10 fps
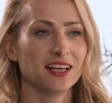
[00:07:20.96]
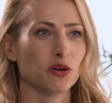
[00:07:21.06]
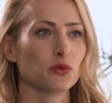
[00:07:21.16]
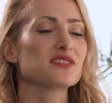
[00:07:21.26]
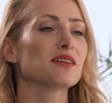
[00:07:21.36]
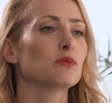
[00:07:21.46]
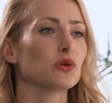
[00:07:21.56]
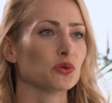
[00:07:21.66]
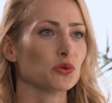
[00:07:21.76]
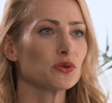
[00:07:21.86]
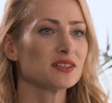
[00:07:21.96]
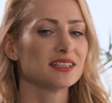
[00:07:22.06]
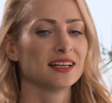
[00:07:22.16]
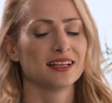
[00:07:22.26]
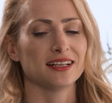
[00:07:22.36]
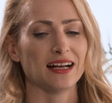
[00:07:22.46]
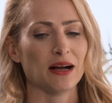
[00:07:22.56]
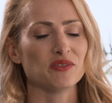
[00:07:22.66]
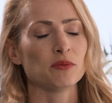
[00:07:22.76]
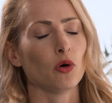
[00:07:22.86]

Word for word: in unserem Produkt äh, haben wir im